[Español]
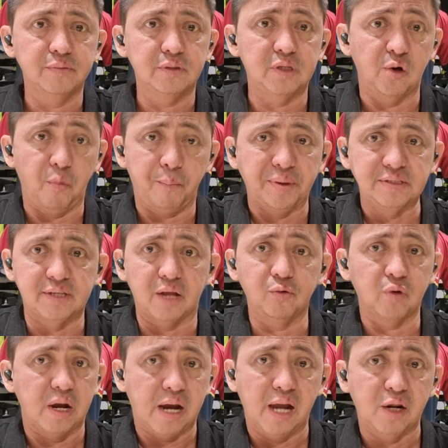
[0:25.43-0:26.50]
Sigo
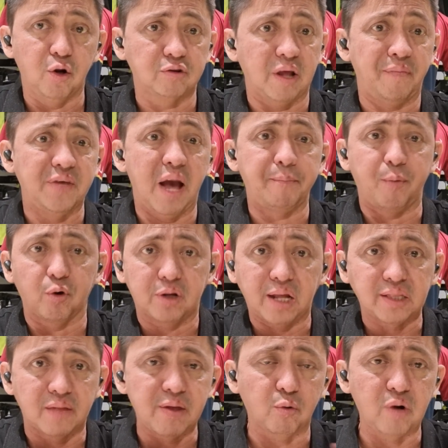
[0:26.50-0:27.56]
pensando que Cali no tenía por
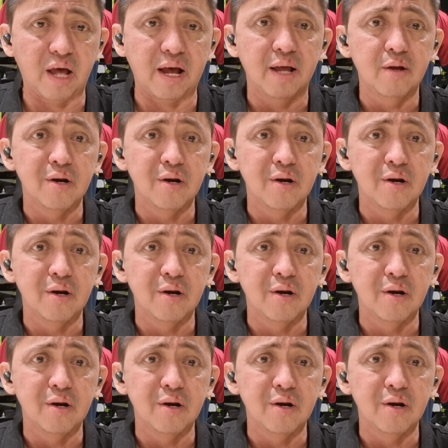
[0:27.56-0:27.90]
qué tener un